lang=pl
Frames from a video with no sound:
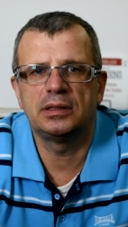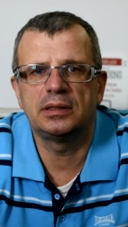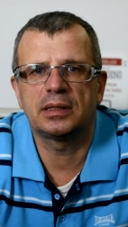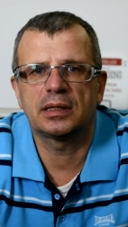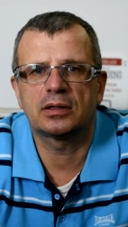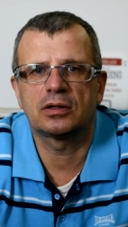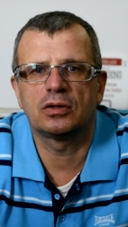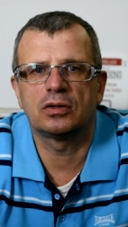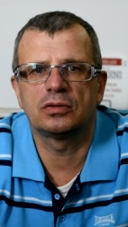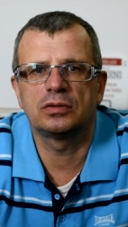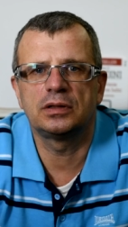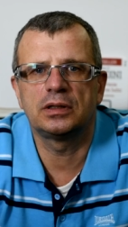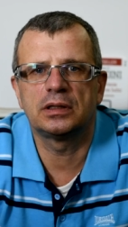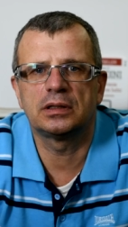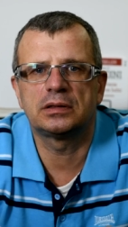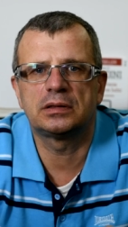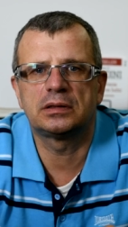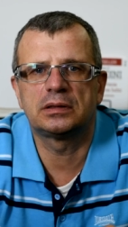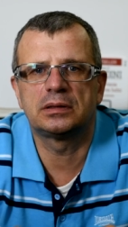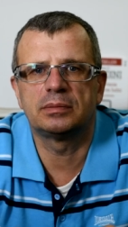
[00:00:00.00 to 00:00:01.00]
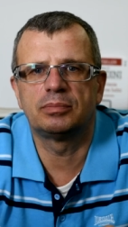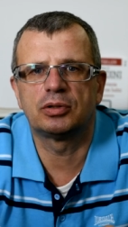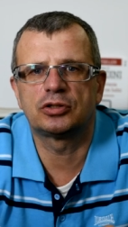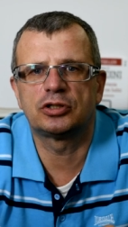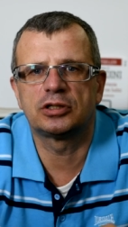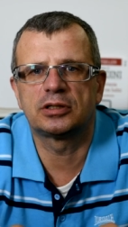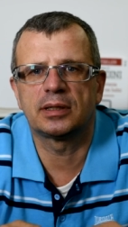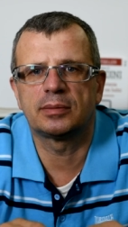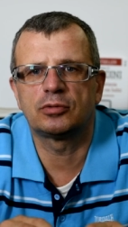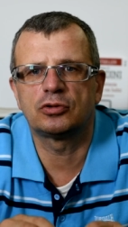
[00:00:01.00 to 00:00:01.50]
I na koniec, bo
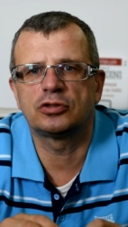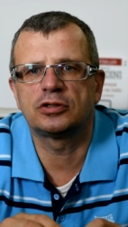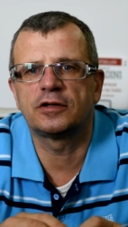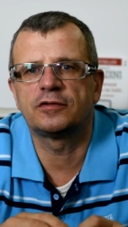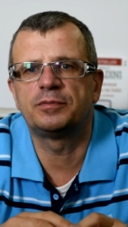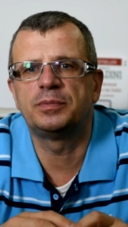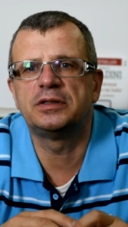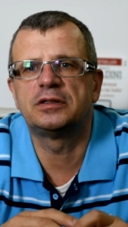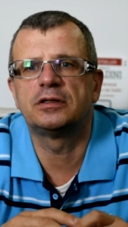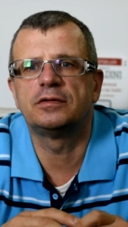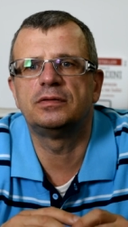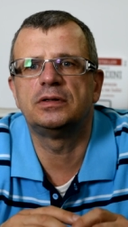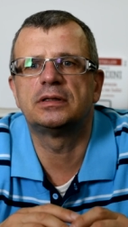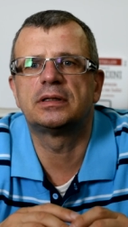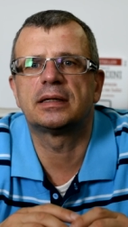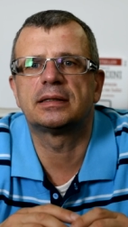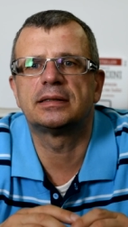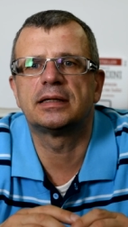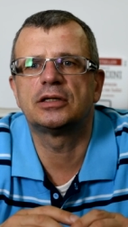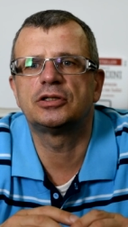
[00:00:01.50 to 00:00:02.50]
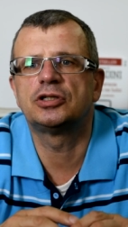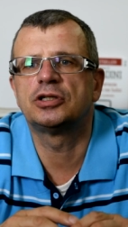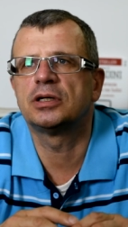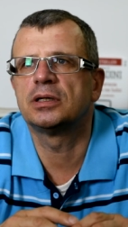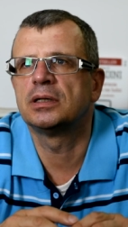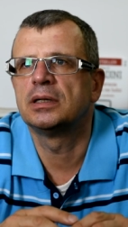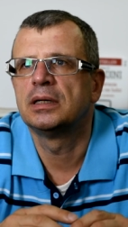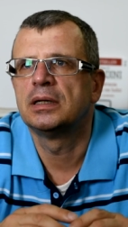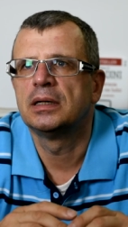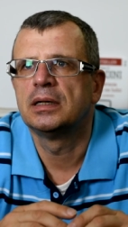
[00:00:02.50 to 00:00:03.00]
czytam różne wpisy w
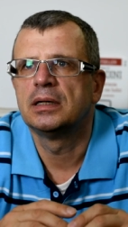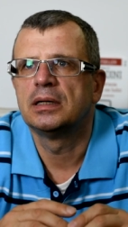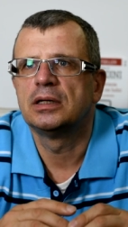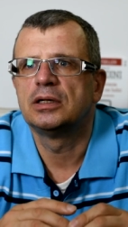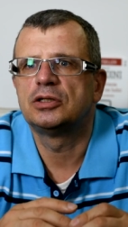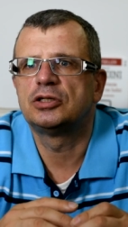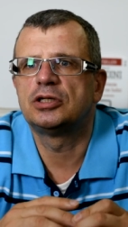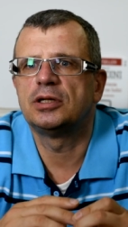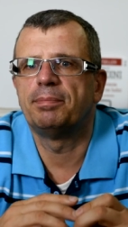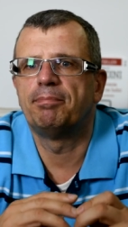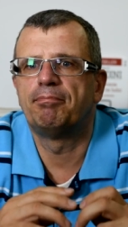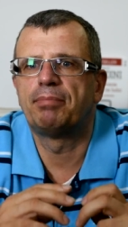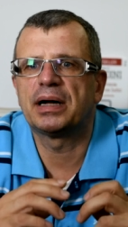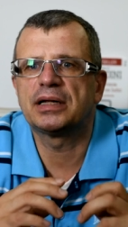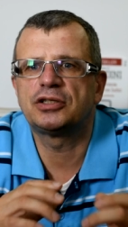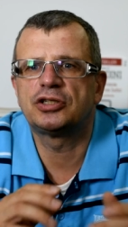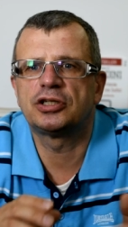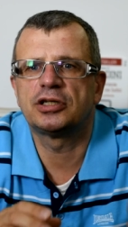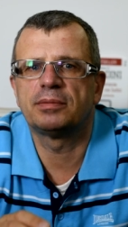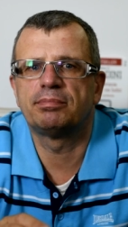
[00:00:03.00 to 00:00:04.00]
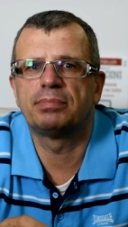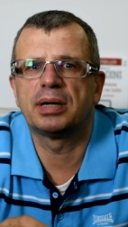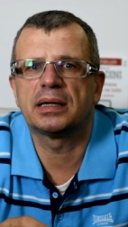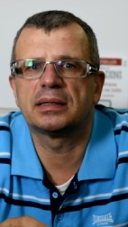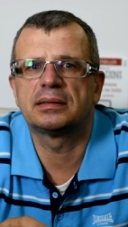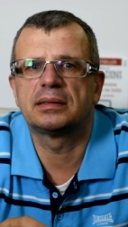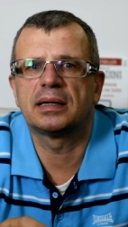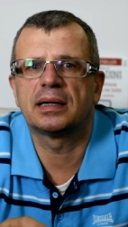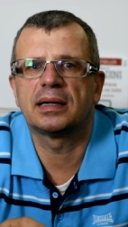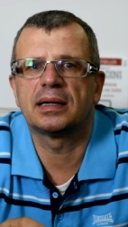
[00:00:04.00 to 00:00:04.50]
internecie, czy bać się
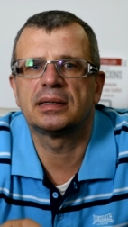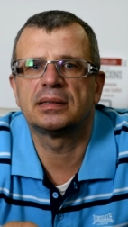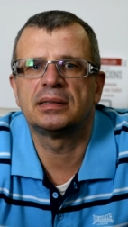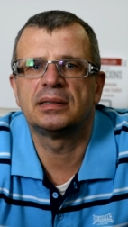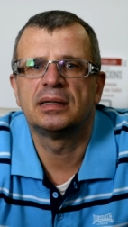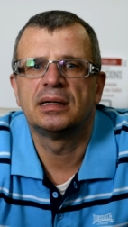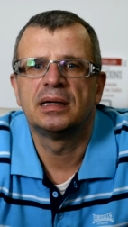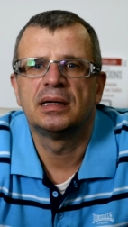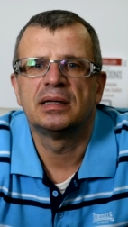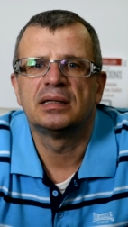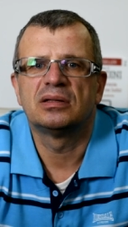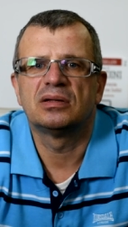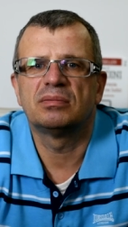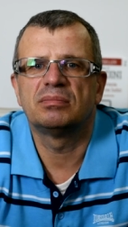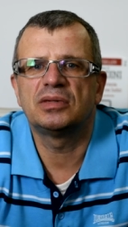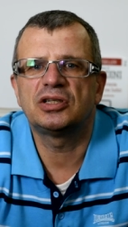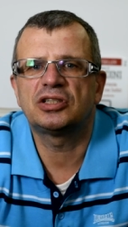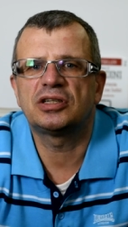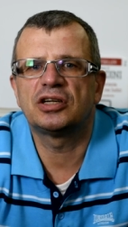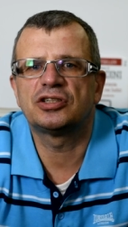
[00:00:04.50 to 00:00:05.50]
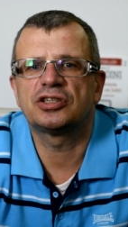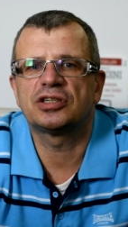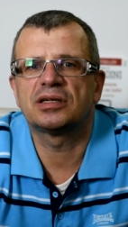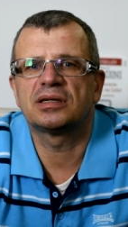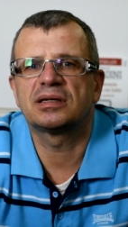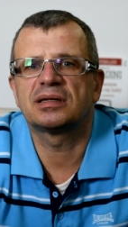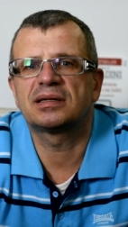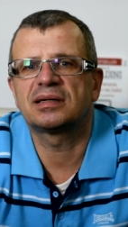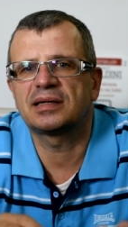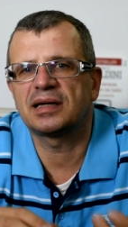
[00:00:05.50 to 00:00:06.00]
badań. No myślę,
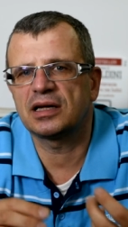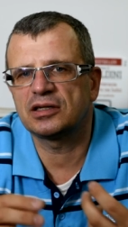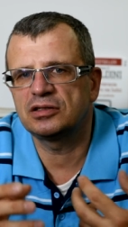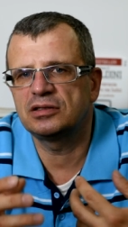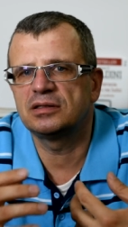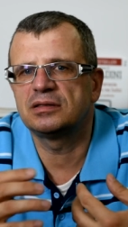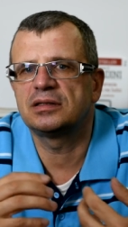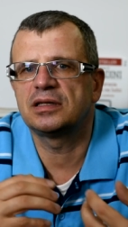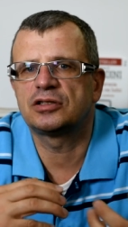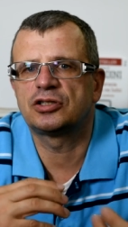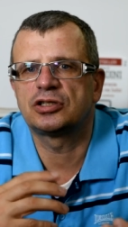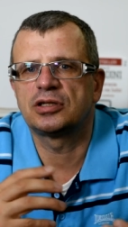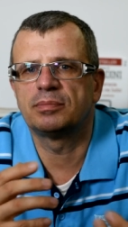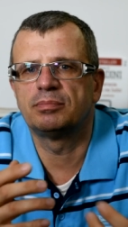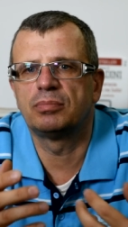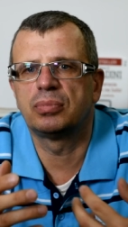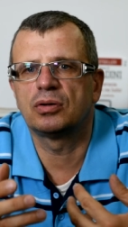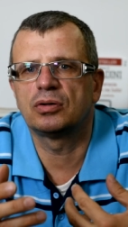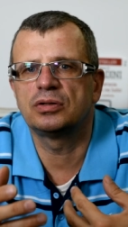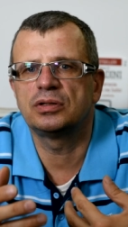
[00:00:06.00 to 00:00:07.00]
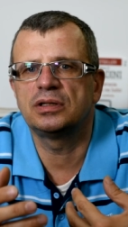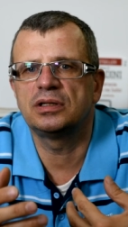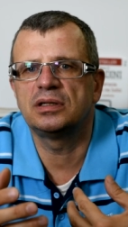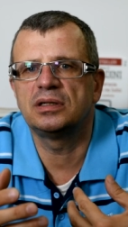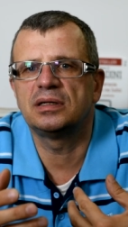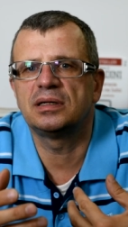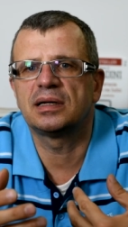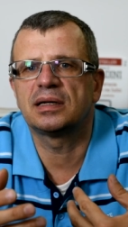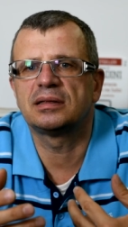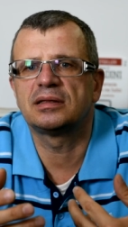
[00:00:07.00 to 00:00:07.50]
że każdy z nas się
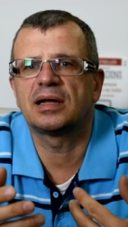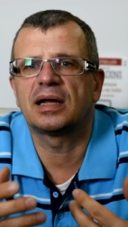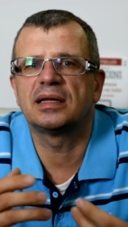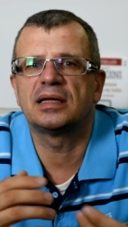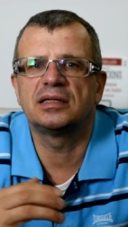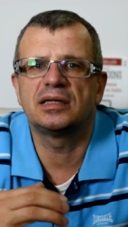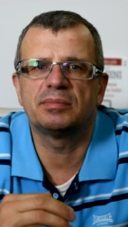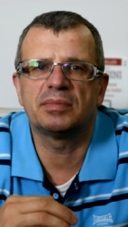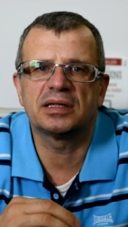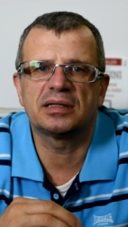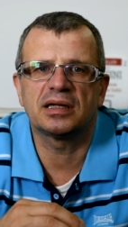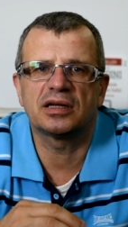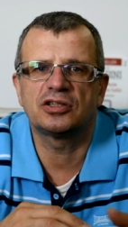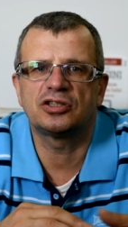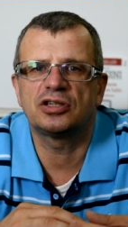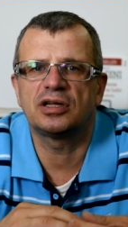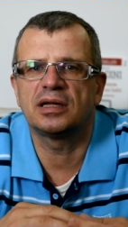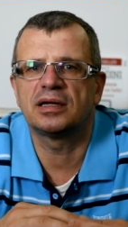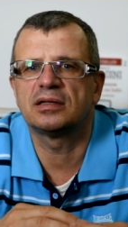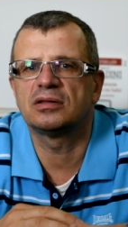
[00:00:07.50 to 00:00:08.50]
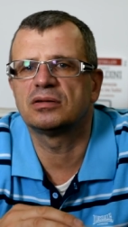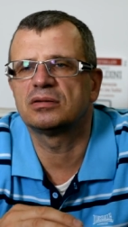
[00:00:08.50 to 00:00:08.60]
boi, no ale nie ma tak źle.